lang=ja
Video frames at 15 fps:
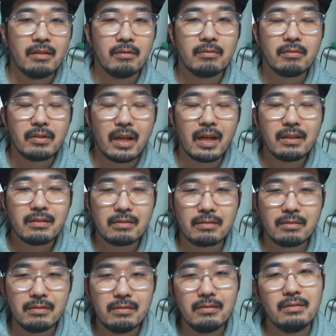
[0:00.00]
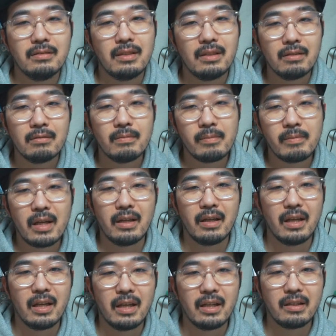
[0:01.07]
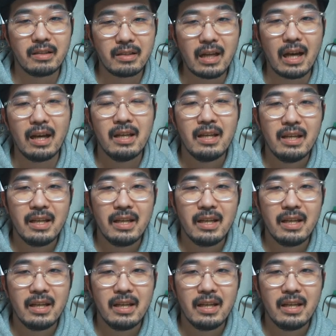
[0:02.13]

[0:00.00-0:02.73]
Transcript: 本当に吐く寸前のまま、えー、行ってきた